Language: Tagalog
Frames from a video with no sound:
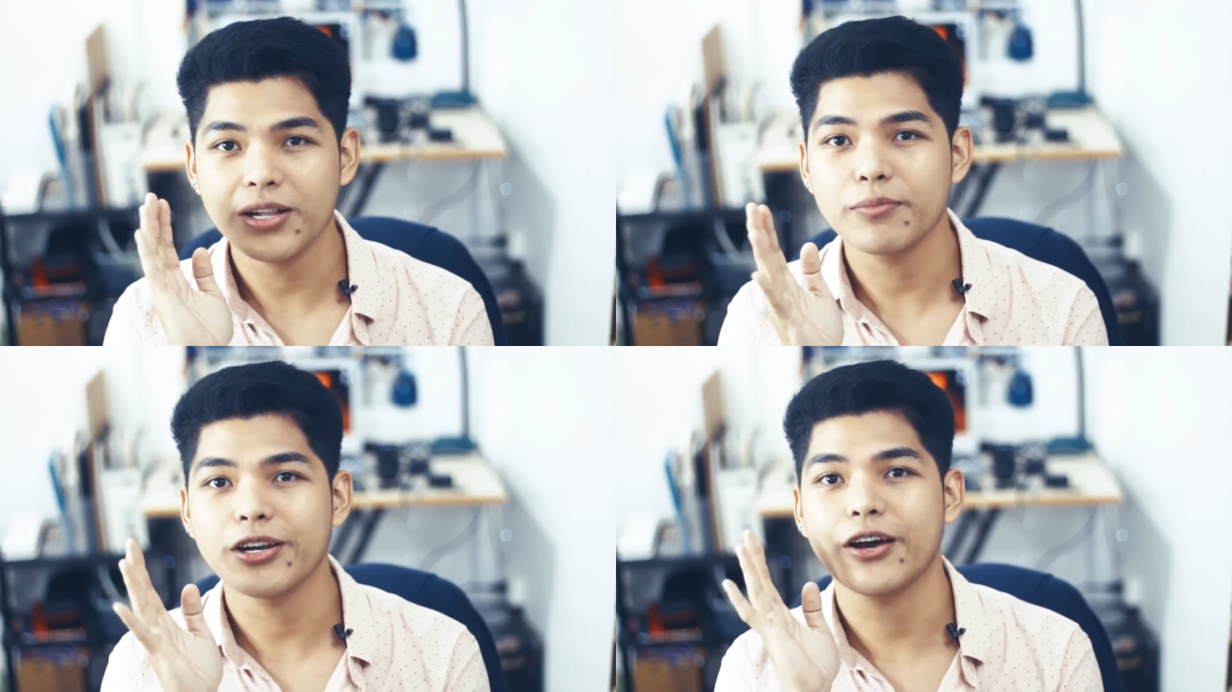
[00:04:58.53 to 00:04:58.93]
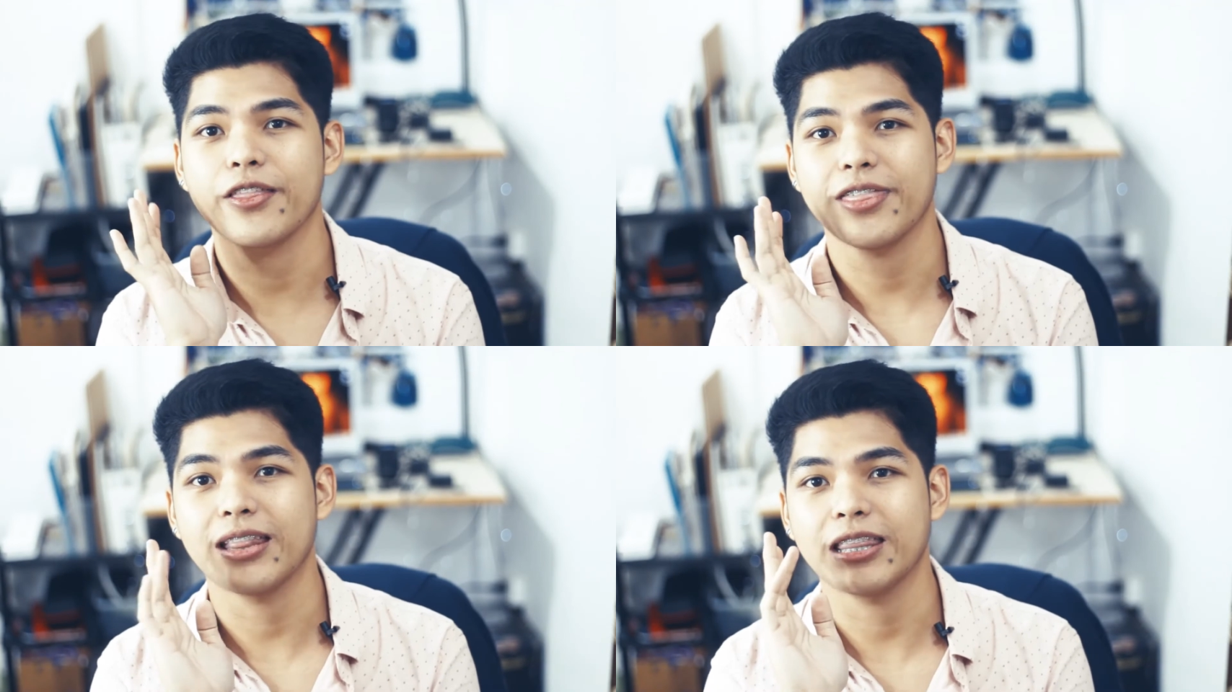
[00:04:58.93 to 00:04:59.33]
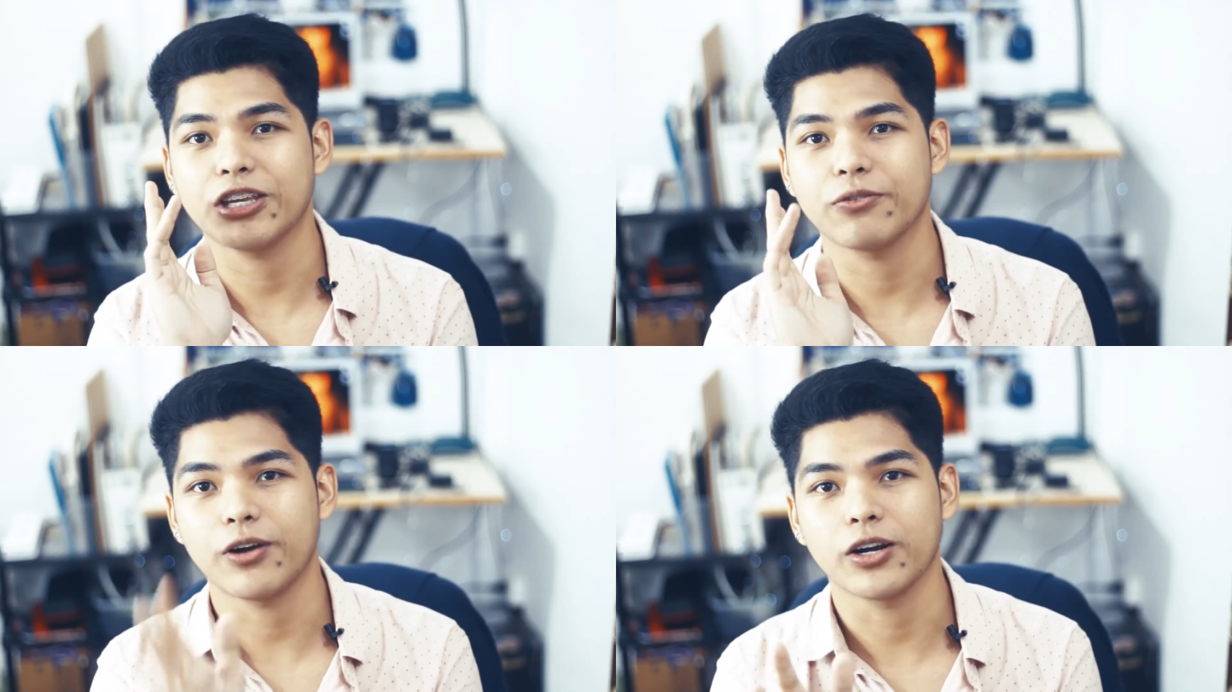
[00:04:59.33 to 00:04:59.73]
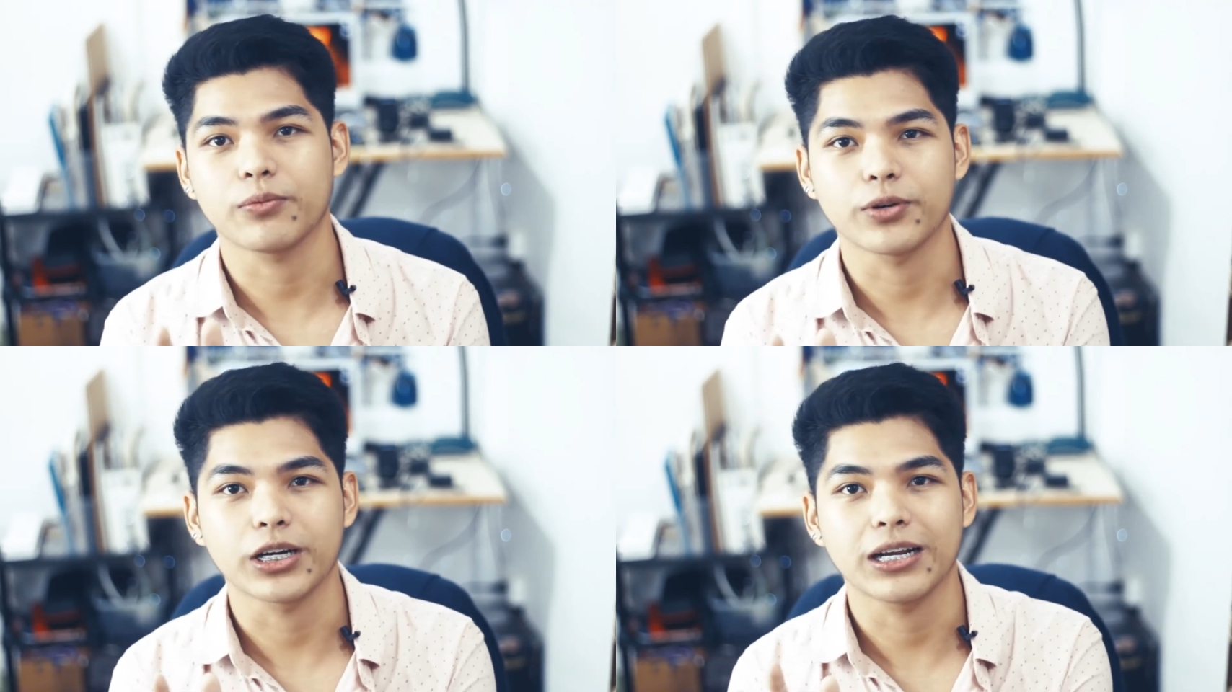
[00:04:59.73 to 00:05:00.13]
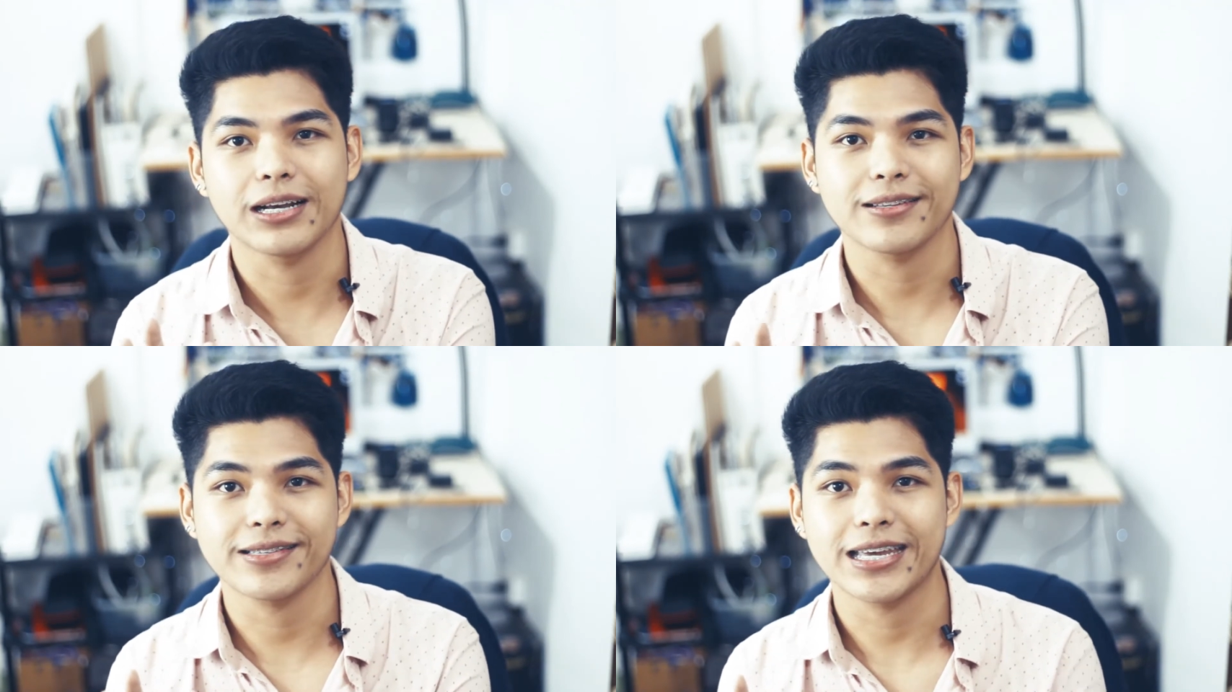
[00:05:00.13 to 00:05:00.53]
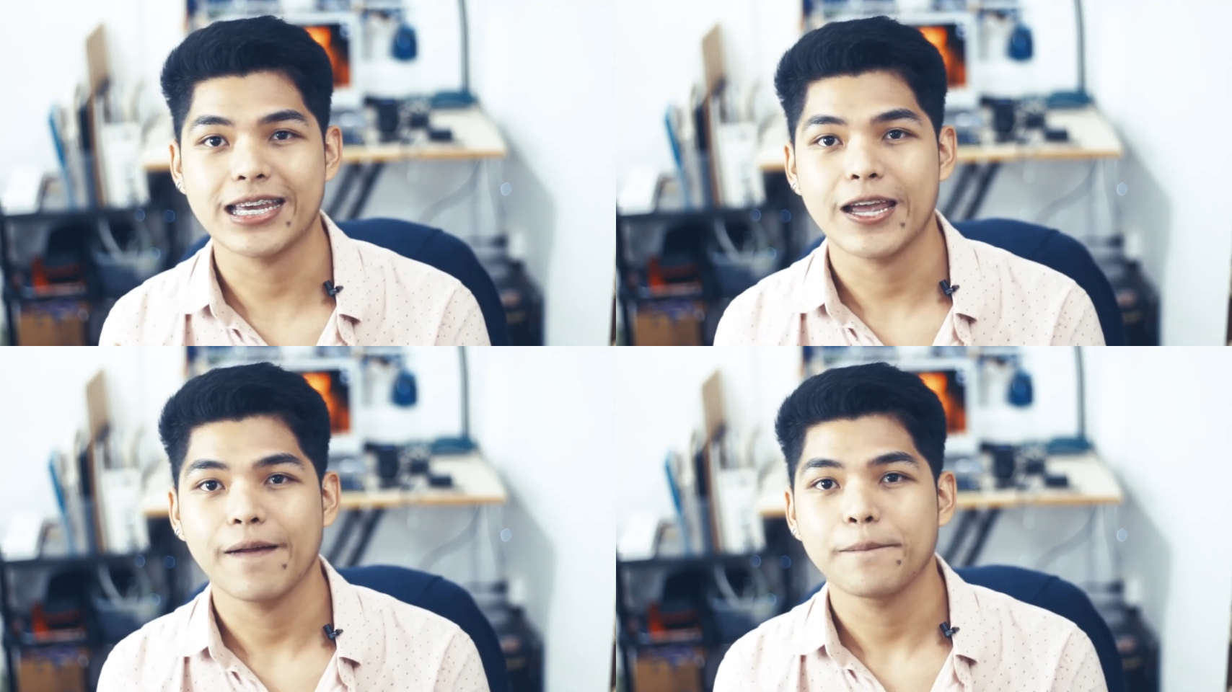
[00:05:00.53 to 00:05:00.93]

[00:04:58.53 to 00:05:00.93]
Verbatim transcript: feel mo na authentic yung artwork kasi